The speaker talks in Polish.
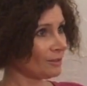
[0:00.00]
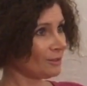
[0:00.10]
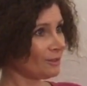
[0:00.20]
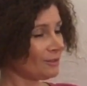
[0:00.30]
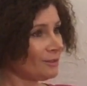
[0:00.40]

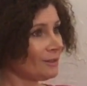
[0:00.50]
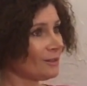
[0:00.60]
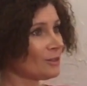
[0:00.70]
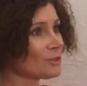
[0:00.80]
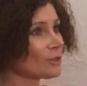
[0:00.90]
i
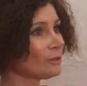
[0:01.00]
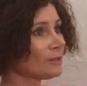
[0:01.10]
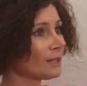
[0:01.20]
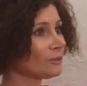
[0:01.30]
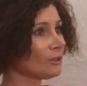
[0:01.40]

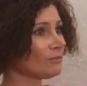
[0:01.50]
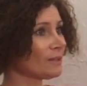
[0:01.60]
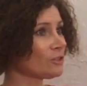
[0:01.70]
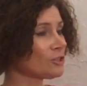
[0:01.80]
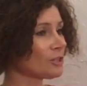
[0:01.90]

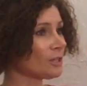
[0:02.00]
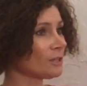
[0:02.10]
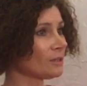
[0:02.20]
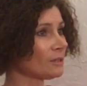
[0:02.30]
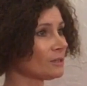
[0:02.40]
skontaktować
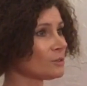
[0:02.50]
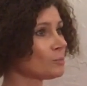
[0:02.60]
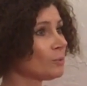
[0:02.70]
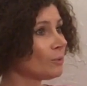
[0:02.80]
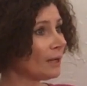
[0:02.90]
się z
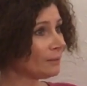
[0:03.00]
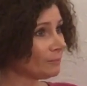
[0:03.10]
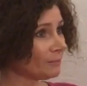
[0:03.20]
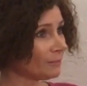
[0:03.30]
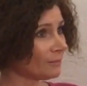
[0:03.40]

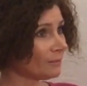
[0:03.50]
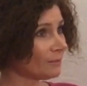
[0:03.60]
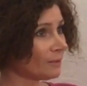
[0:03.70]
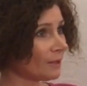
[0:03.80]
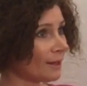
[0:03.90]
bólem,
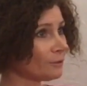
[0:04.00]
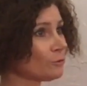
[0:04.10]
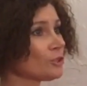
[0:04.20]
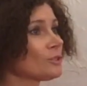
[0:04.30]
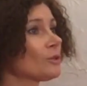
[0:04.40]
a to
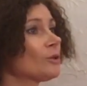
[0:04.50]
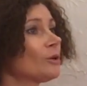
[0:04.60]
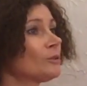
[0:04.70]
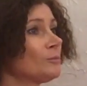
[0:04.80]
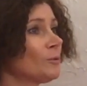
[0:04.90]
już jest o
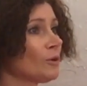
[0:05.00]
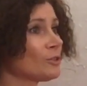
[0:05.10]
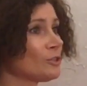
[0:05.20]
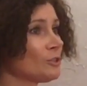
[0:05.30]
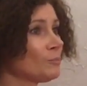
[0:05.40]
krok od
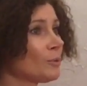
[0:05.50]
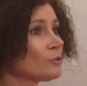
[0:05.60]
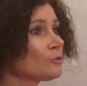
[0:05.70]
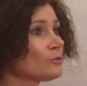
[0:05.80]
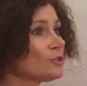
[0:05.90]
miłości,
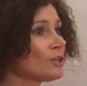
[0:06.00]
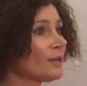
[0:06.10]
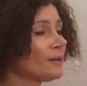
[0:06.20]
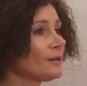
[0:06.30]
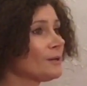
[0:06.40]
poczuć,
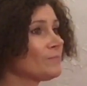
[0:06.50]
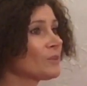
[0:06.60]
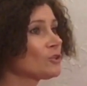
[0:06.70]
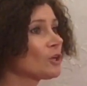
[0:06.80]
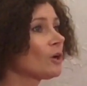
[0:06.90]
że,
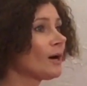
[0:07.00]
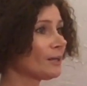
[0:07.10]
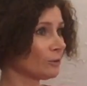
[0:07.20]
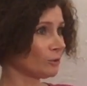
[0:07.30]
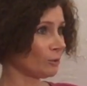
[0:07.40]
że
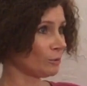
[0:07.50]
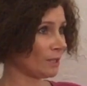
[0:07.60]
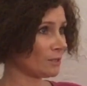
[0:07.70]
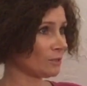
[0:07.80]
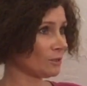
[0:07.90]
kochają to
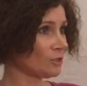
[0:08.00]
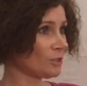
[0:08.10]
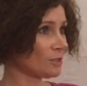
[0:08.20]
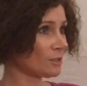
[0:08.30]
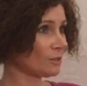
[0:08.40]
utracone
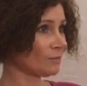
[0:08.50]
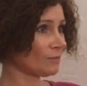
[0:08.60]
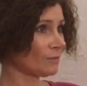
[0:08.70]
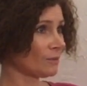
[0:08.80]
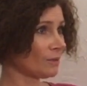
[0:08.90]
dziecko,
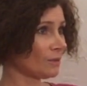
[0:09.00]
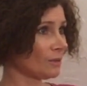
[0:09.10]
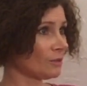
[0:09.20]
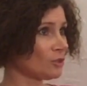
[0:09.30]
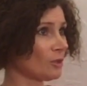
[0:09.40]

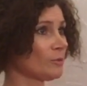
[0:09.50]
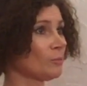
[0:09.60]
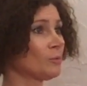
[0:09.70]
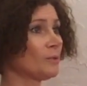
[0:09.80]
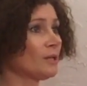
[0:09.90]
że robią
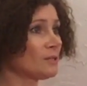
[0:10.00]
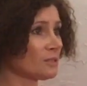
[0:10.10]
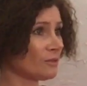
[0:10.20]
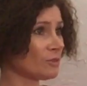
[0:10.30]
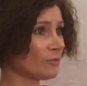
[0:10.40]
mu
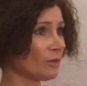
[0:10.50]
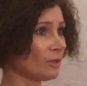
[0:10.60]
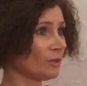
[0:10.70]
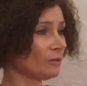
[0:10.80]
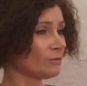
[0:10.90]
miejsce w,
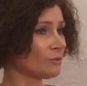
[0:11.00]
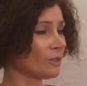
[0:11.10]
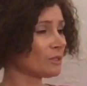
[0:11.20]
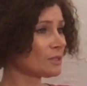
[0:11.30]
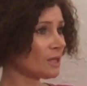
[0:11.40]
w
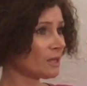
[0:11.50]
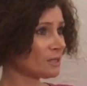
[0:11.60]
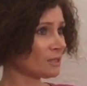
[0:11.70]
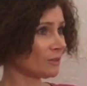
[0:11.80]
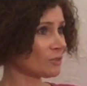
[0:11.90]
swoich
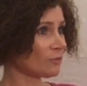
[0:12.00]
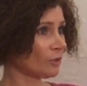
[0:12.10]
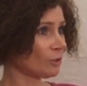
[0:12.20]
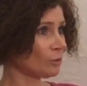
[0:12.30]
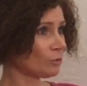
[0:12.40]
sercach, w
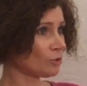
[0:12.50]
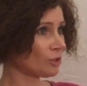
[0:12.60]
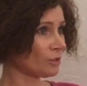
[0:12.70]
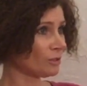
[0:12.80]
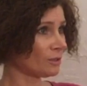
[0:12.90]
swojej
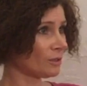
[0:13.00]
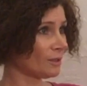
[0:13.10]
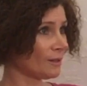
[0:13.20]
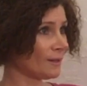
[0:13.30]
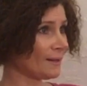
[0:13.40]
duszy
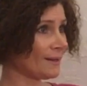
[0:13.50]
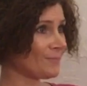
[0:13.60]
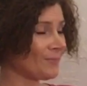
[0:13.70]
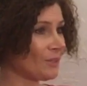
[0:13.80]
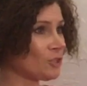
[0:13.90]

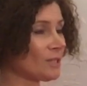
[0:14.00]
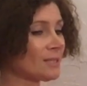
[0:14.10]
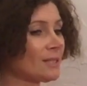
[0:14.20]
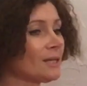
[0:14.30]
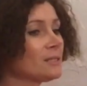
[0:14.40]
i że
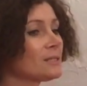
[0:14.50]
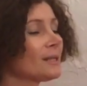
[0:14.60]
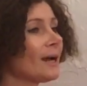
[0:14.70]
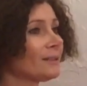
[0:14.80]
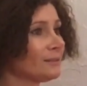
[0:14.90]
z tej
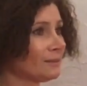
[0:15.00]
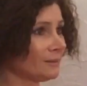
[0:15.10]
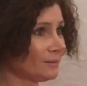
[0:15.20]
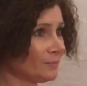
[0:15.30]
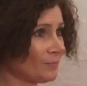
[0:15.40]
straty